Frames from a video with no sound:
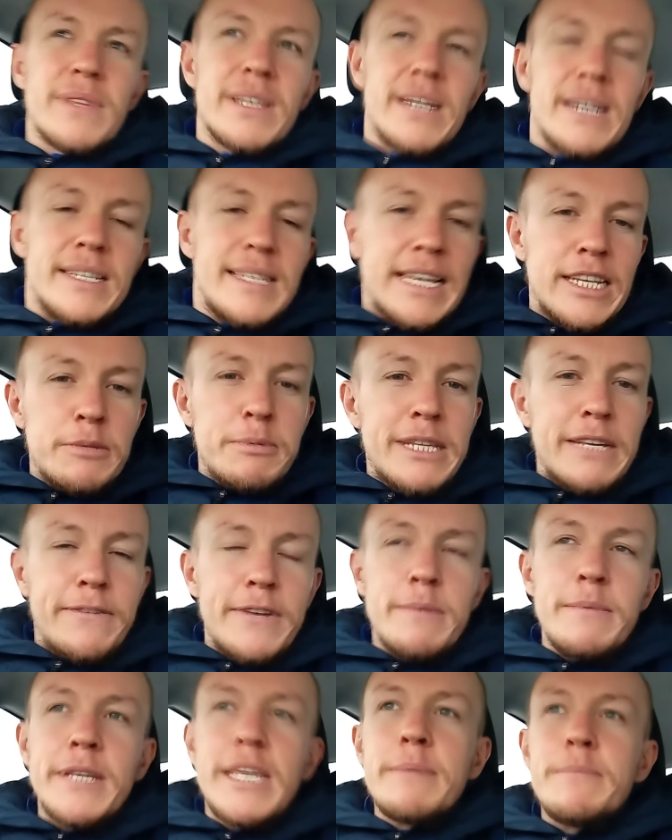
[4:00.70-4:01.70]
chcę, żeby te
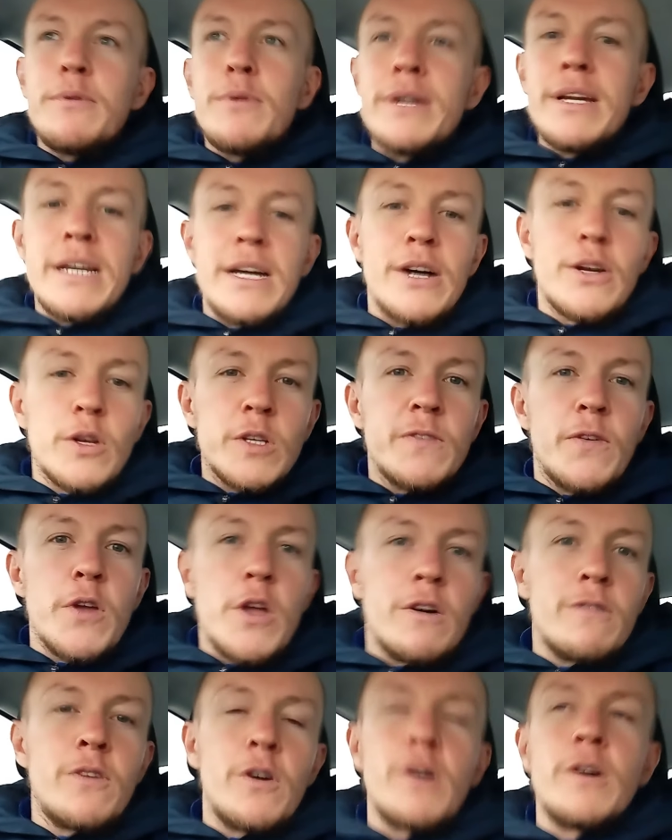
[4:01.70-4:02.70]
filmiki były
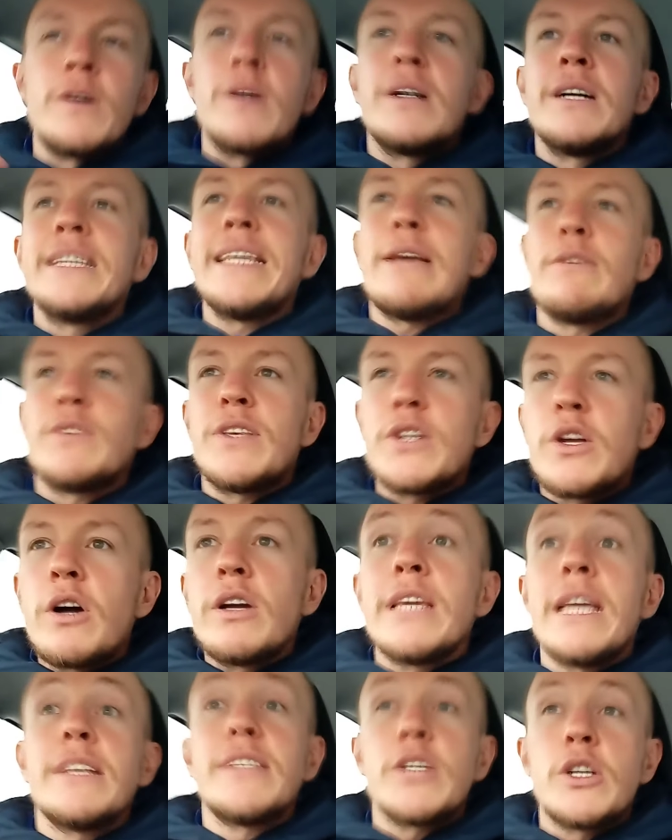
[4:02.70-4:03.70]
rozwojowo, języko,
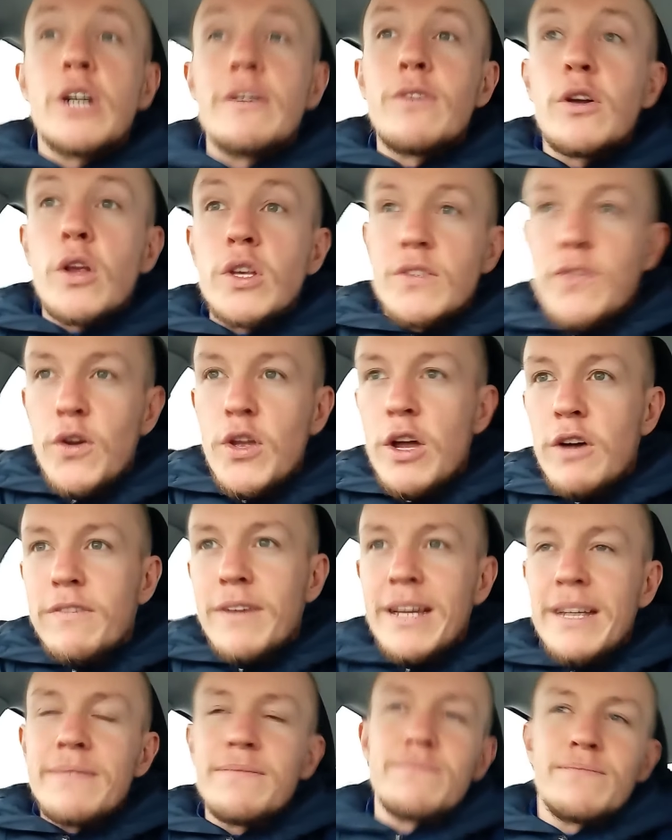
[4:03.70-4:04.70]
językowo
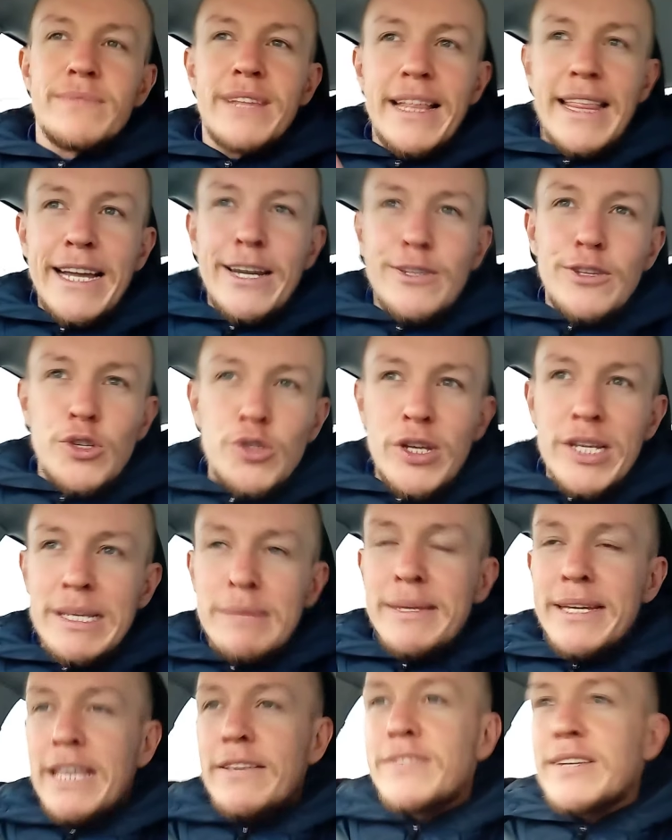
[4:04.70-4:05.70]
rozwojowe, dlatego też czasem
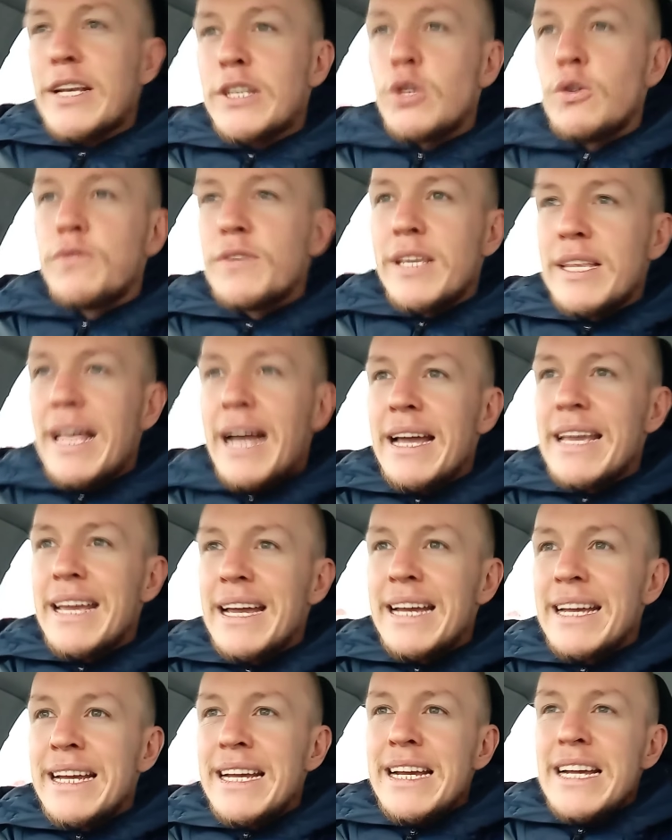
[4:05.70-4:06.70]
takie wskazówki
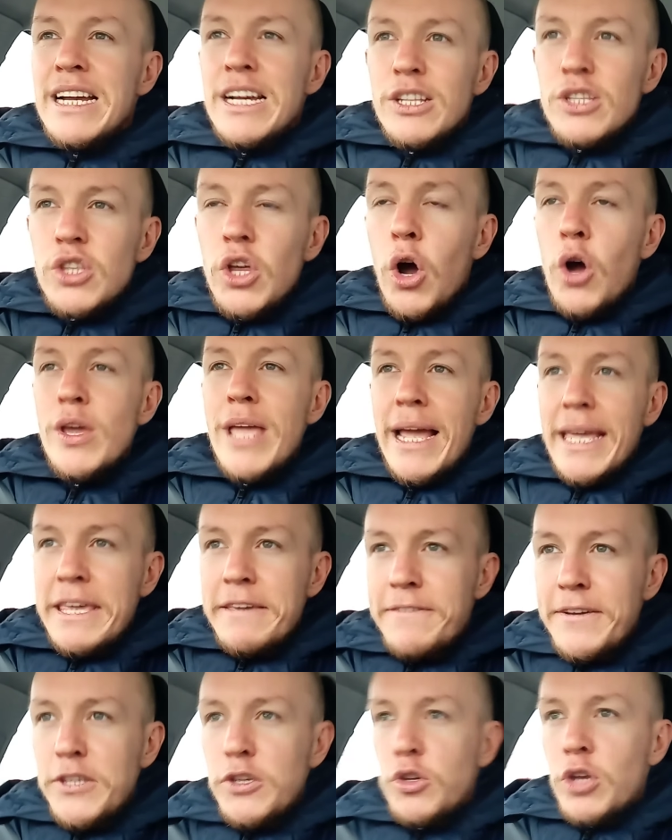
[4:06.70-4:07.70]
daję to, jaki
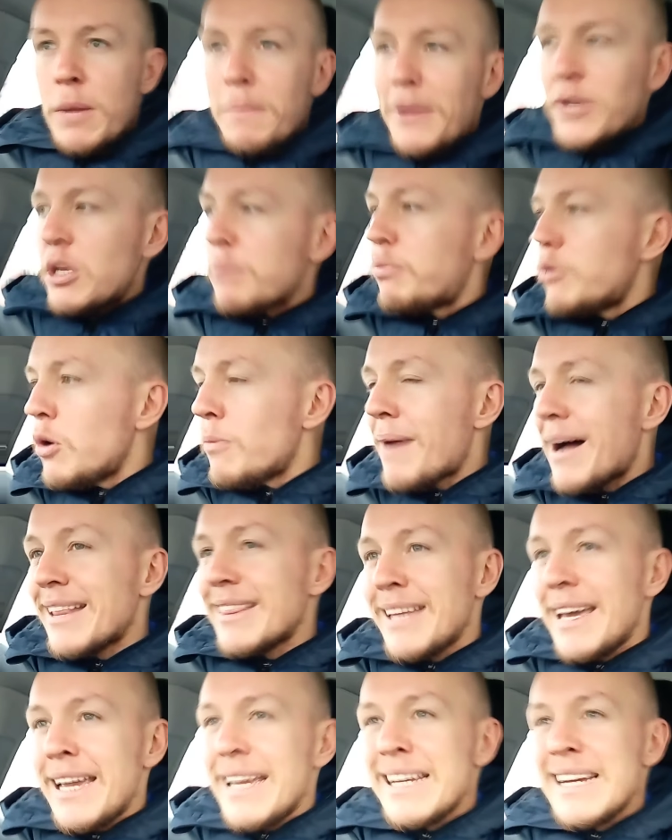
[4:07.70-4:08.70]
wy dzisiaj macie Blue
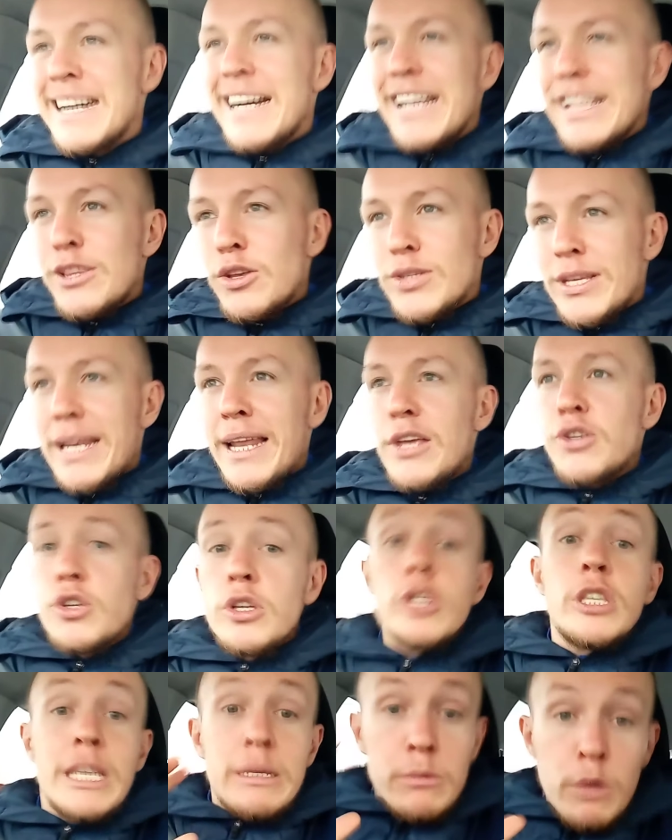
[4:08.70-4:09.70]
Monday, to zależy,
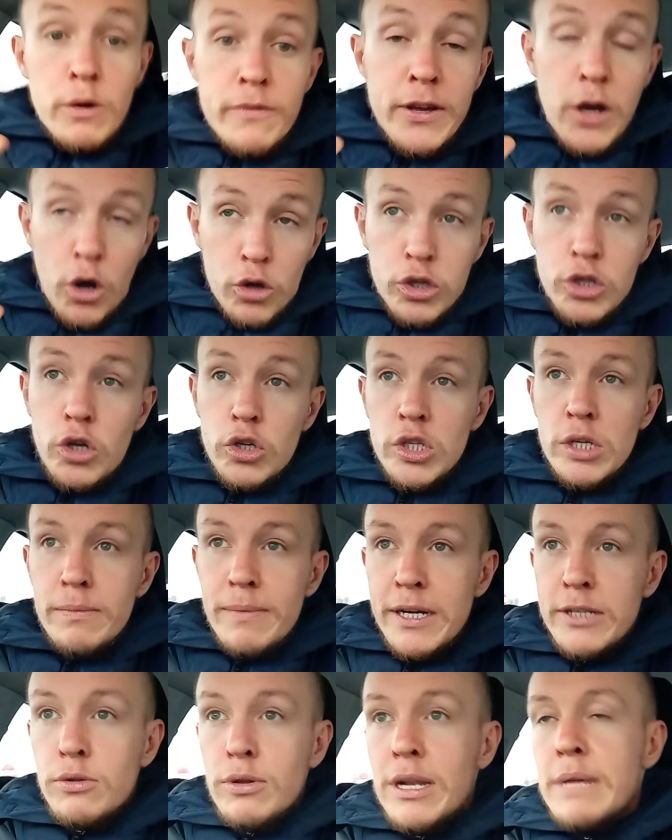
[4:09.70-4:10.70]
nie mówię o tych
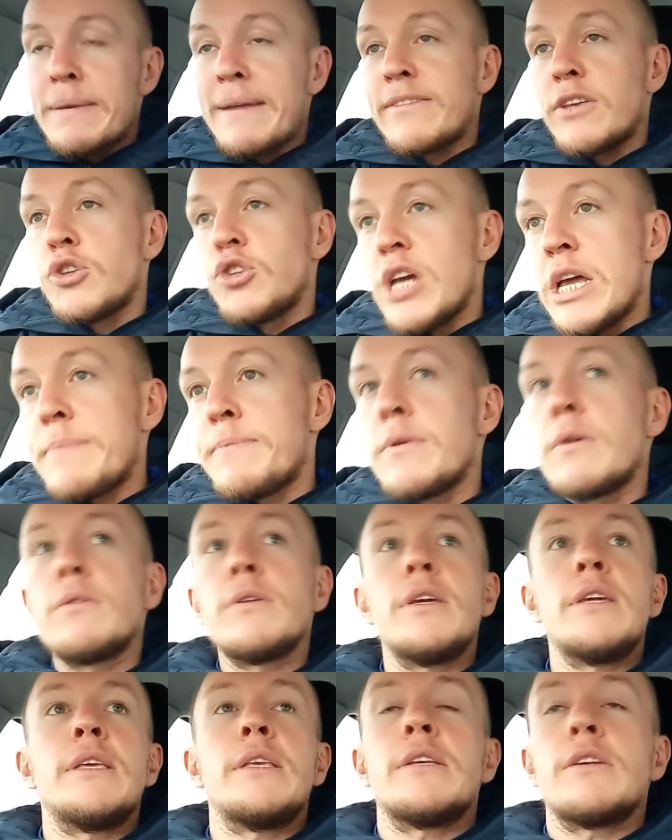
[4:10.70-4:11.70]
osobach, które naprawdę cierpią
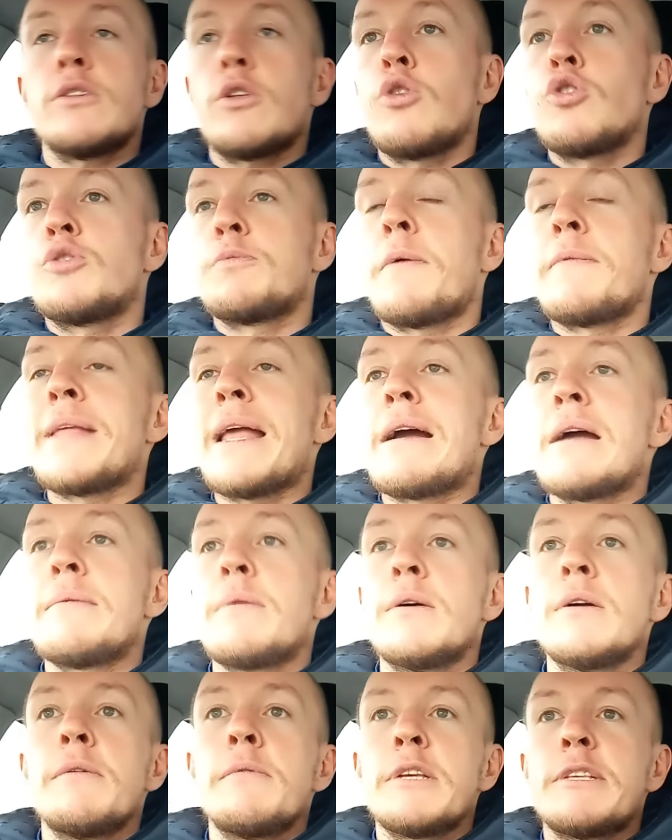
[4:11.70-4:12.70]
i to już wspomniałem,
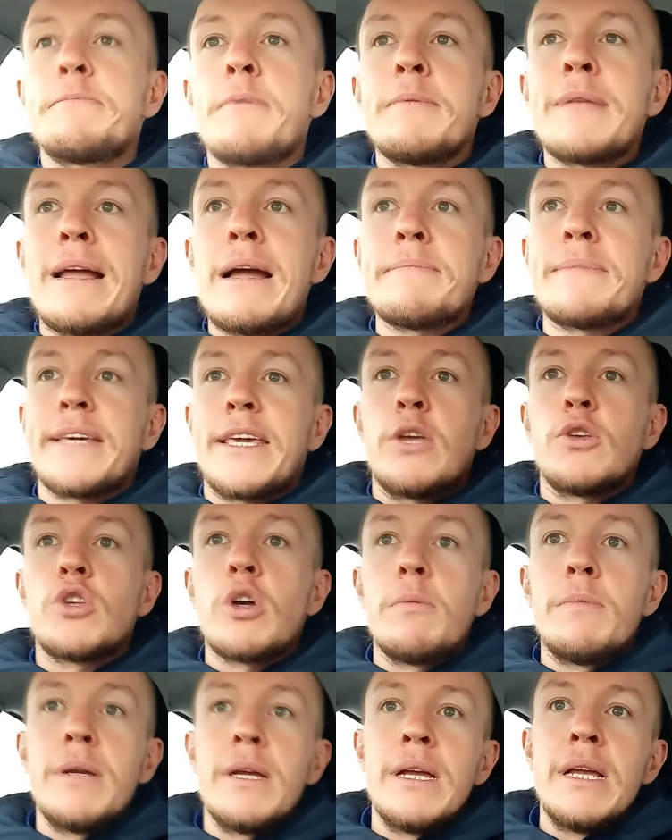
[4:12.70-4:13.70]
wspomniałem takie
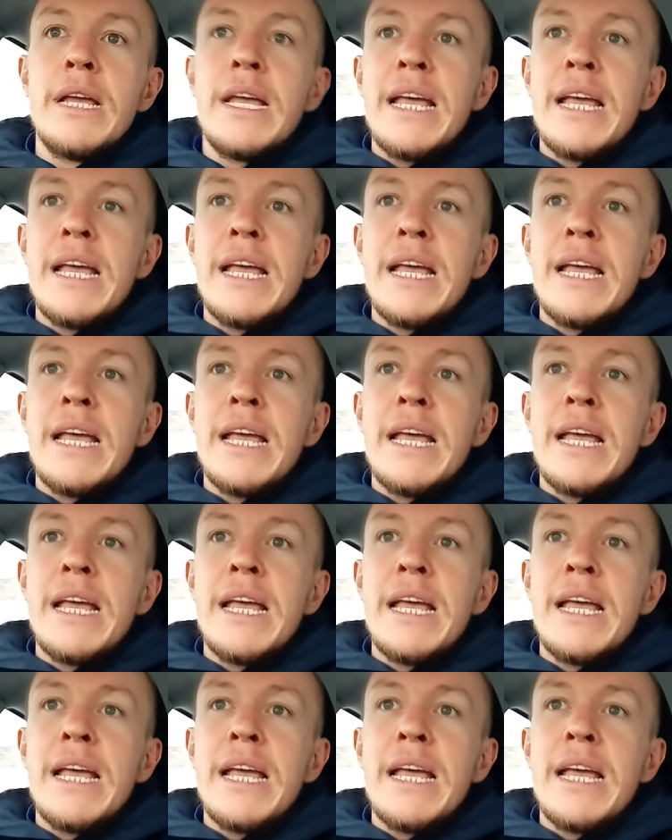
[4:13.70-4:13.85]
osoby,